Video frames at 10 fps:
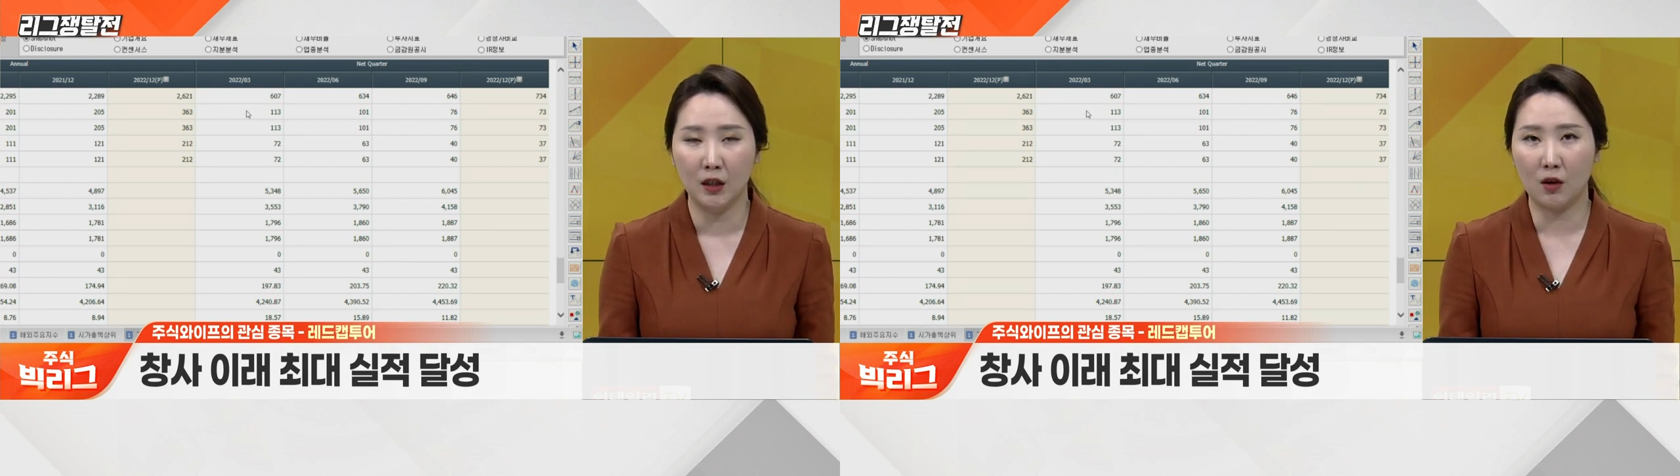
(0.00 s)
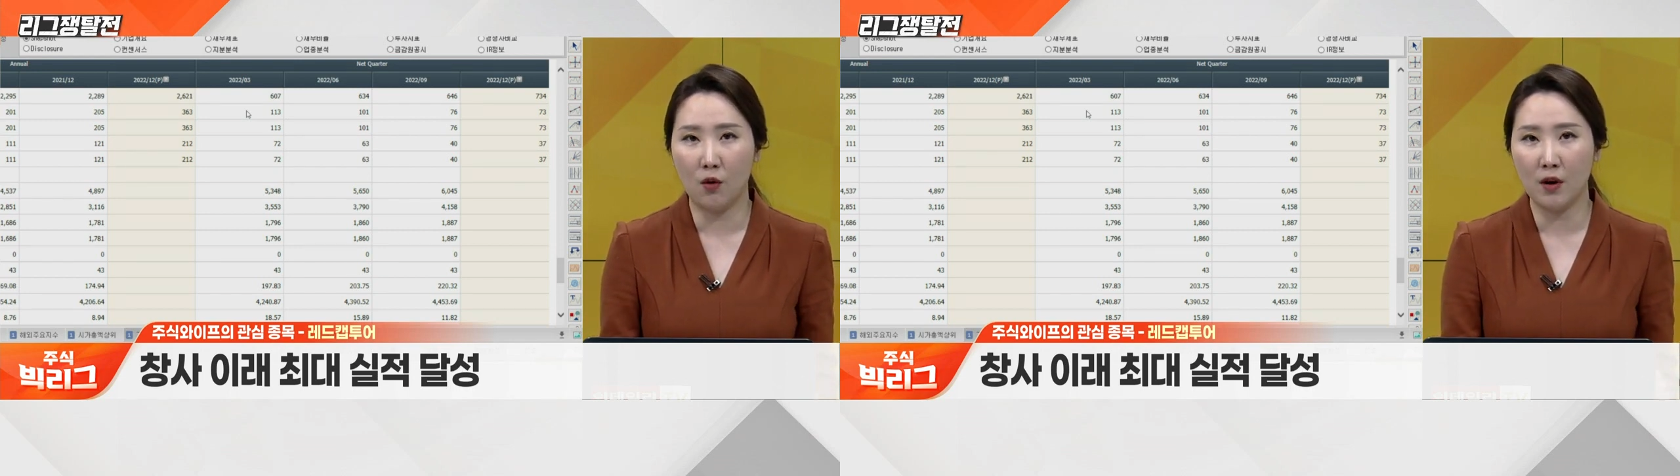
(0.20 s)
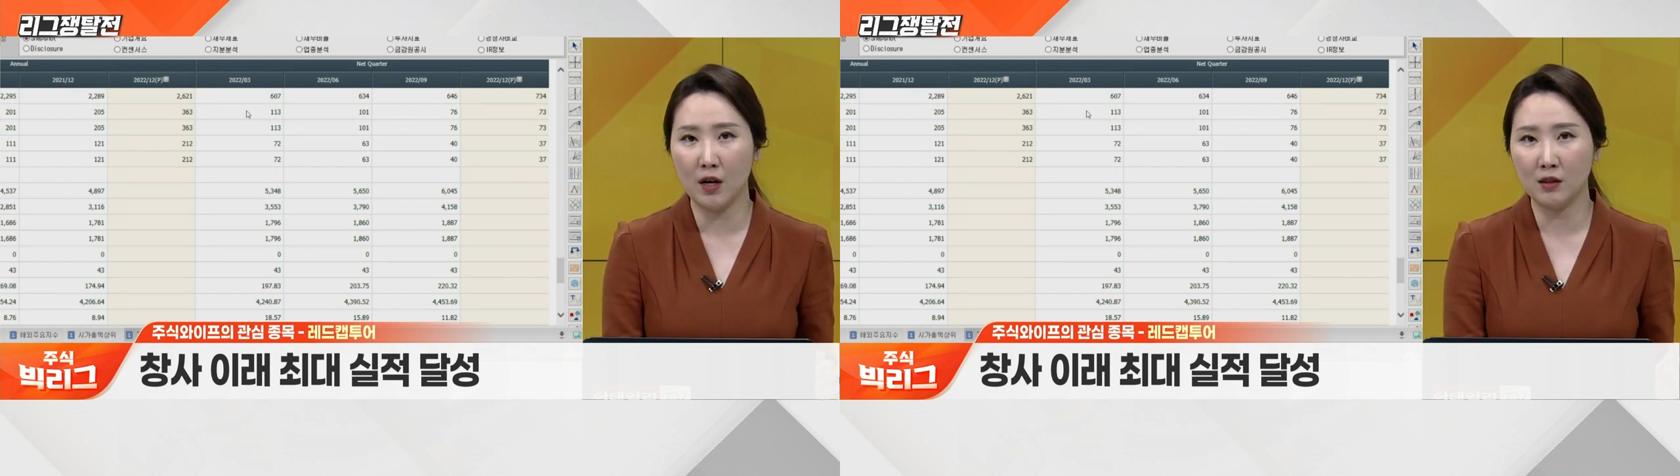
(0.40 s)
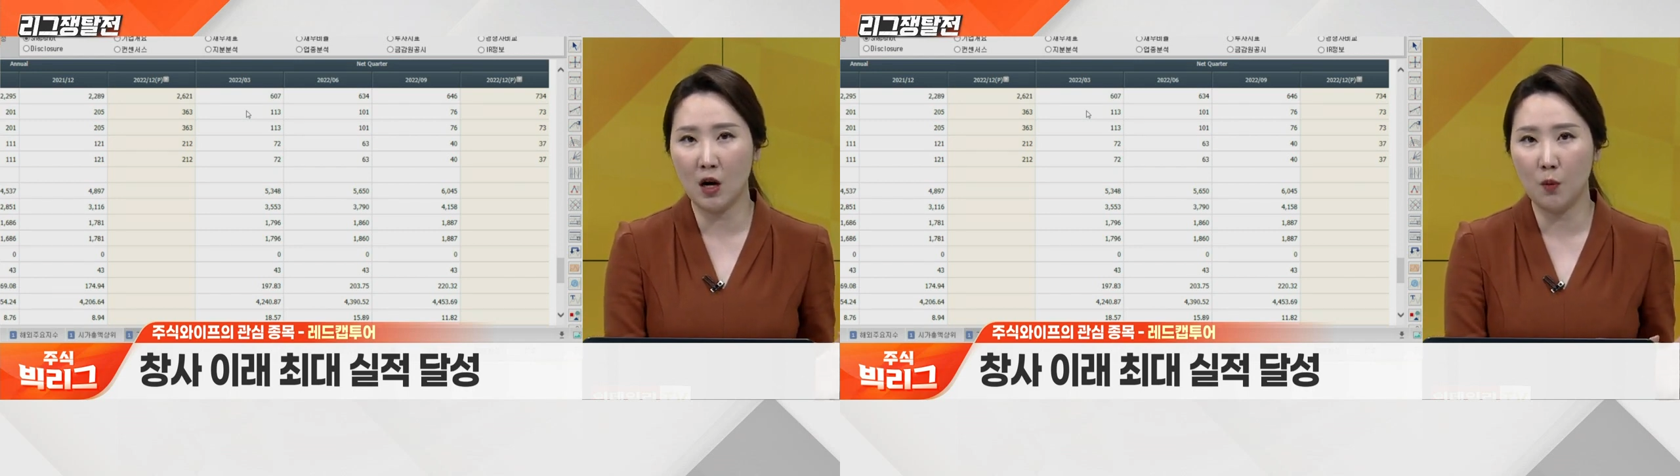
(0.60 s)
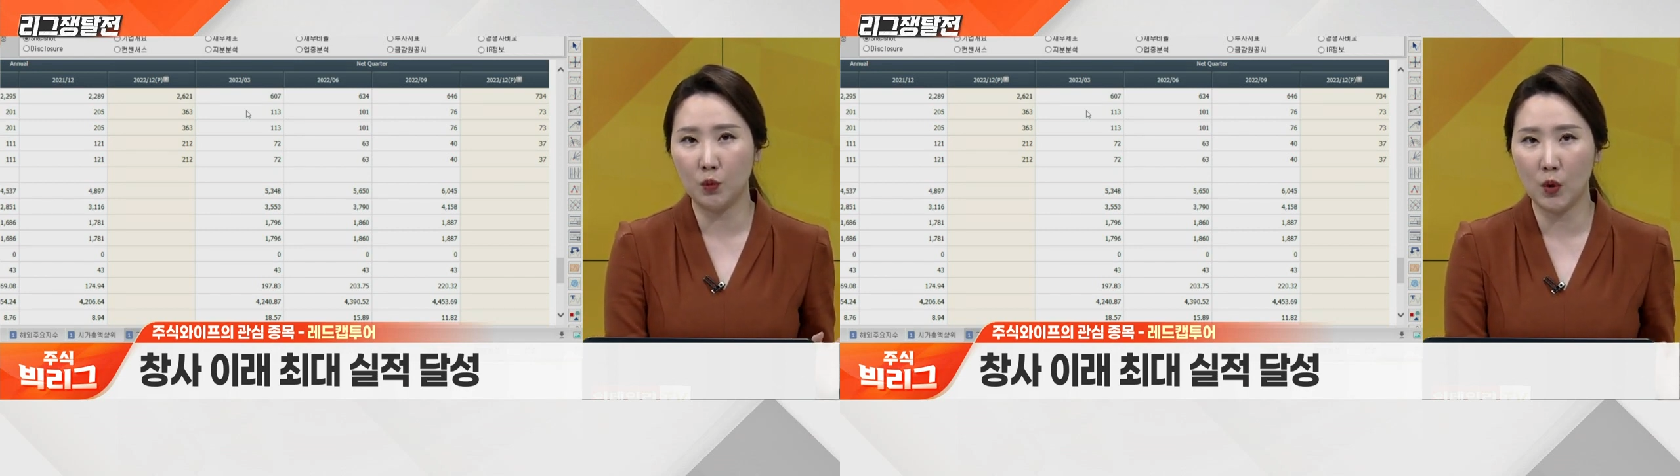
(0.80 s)
여행
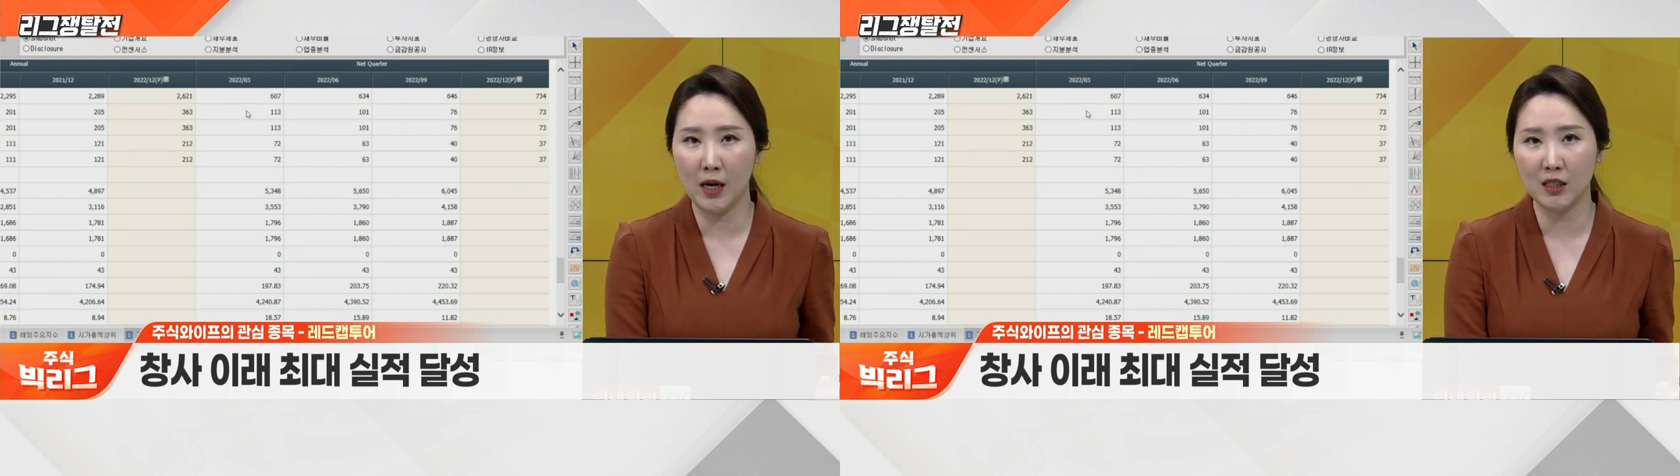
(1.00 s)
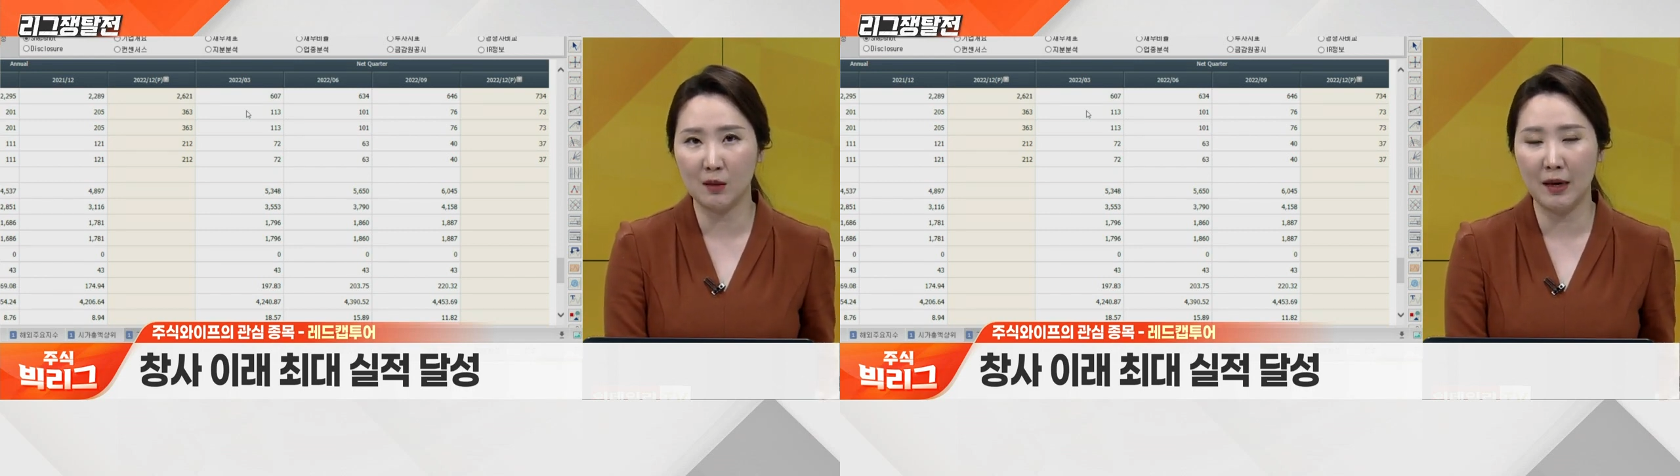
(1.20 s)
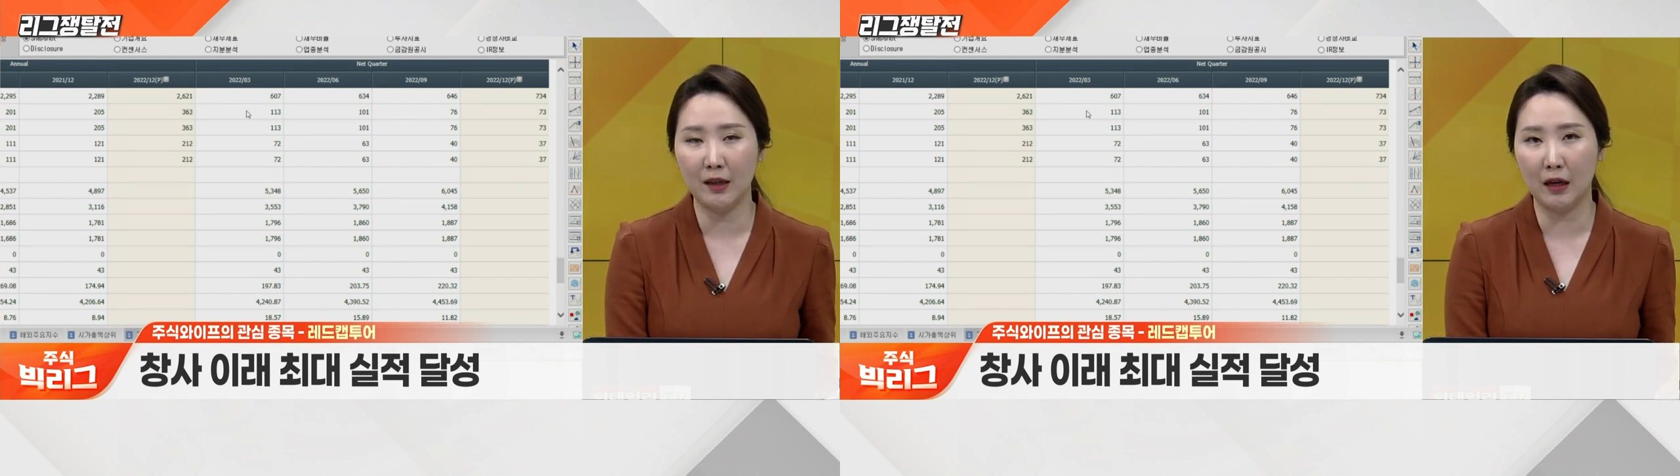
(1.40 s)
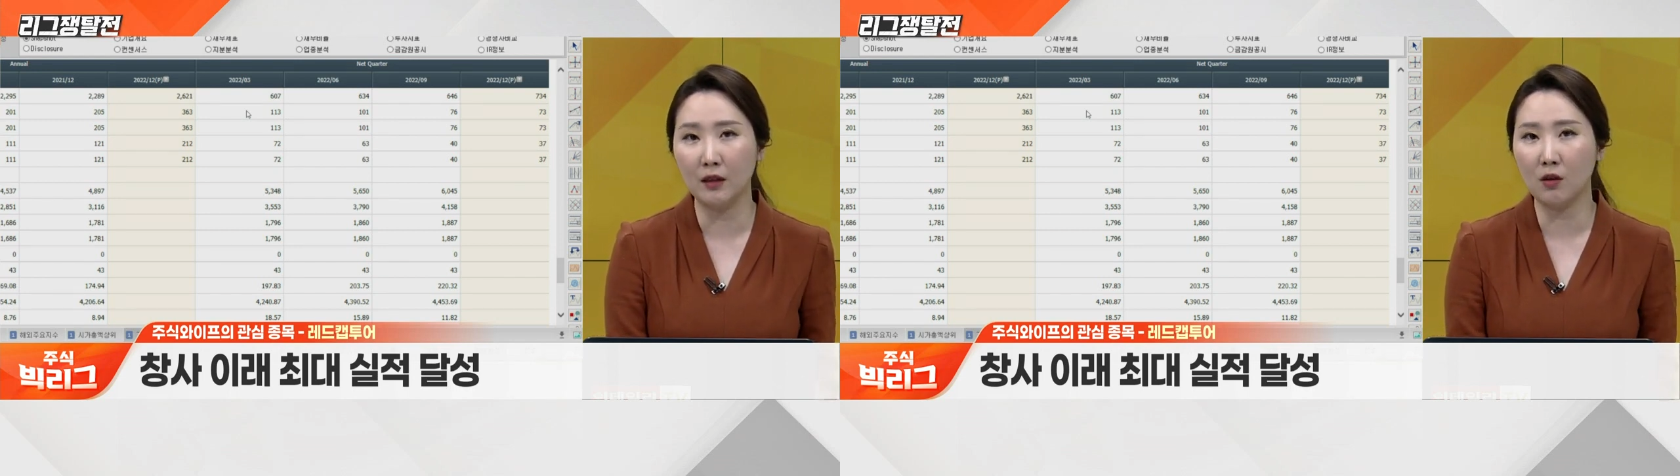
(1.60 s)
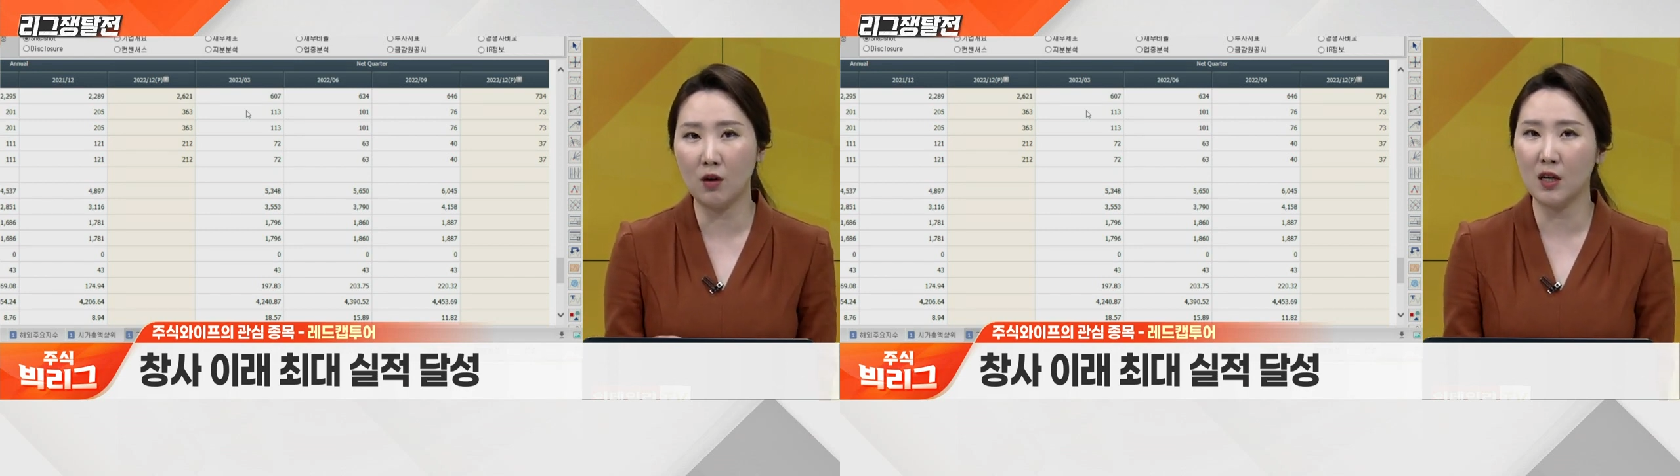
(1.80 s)
사업도 하지만
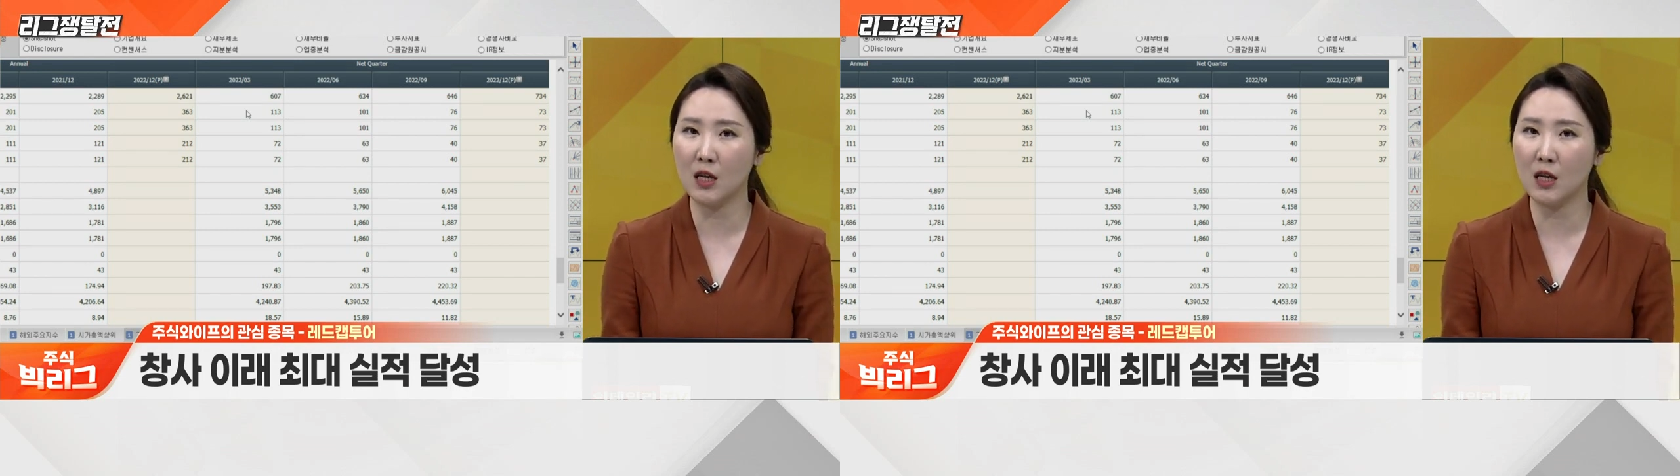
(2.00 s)
렌터카